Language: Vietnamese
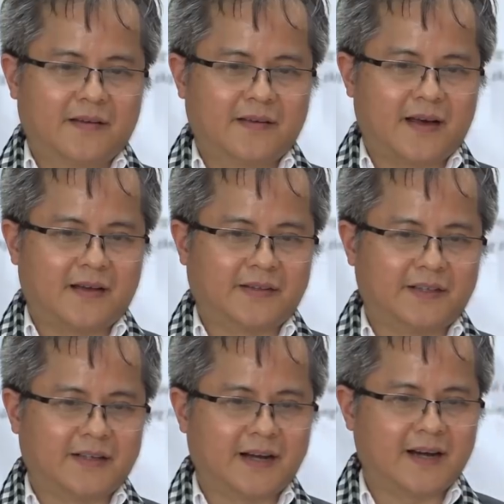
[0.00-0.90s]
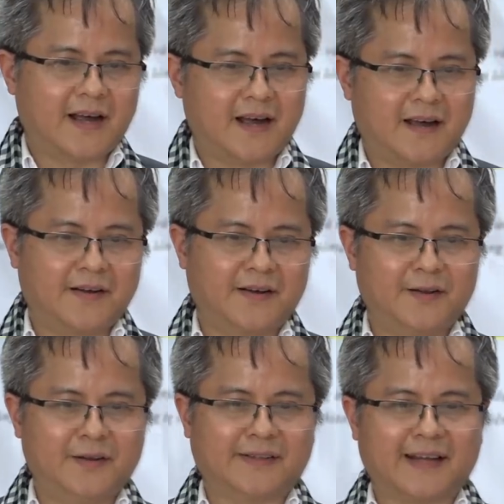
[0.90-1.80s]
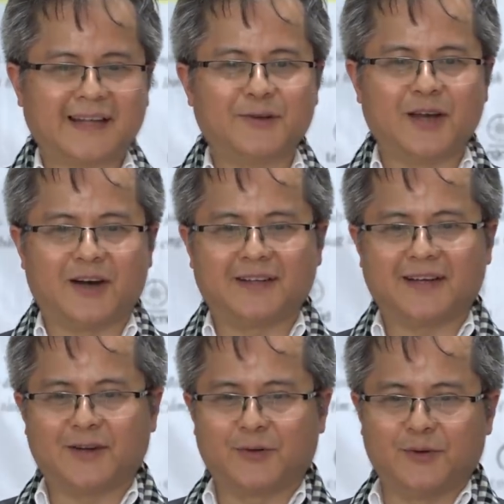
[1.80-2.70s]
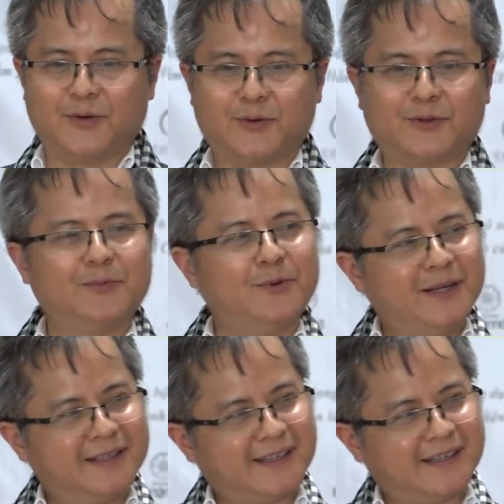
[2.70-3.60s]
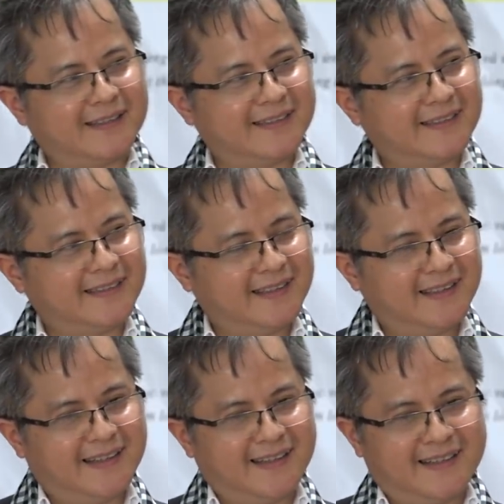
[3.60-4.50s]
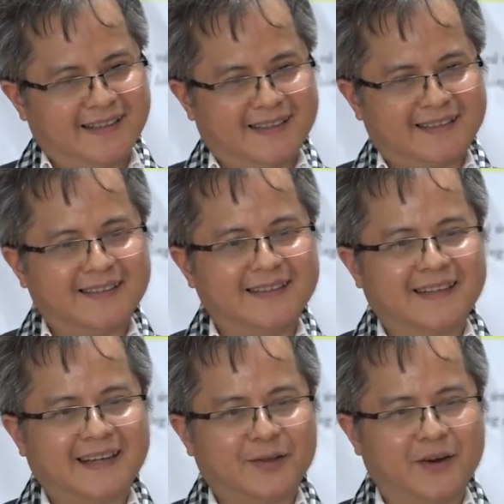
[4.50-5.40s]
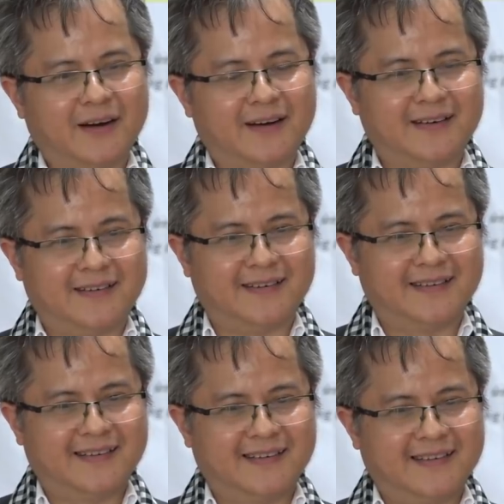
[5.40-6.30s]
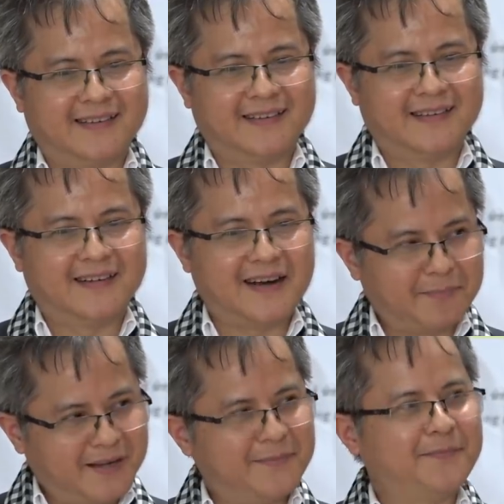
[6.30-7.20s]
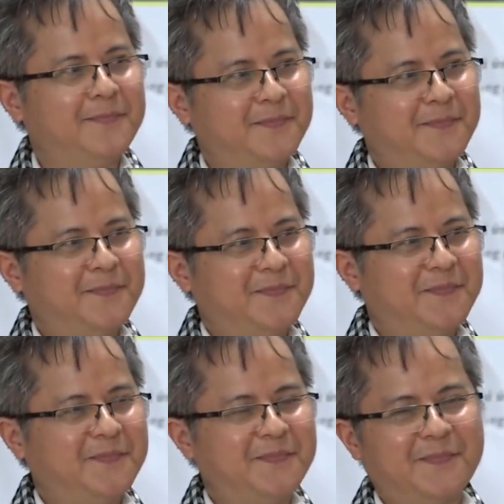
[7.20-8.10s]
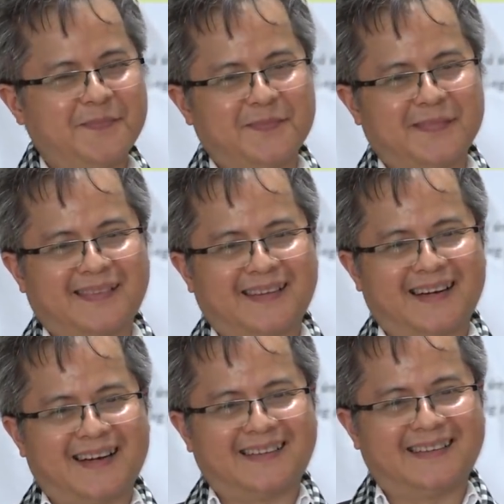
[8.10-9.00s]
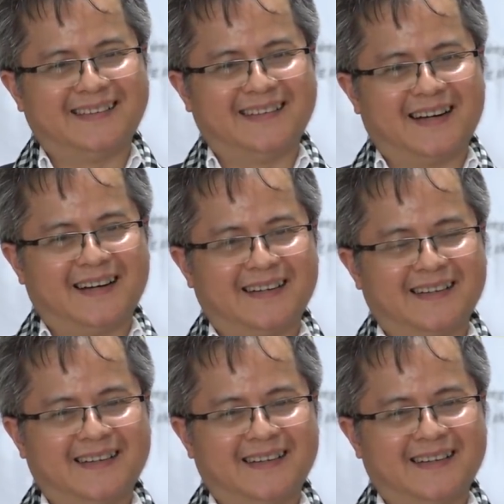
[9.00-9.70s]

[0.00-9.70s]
Dạ, thiệt ra là nếu như ta theo dõi cái câu chuyện của Trung Nguyên á, thì từ cái thuở lập nghiệp, tức là từ à,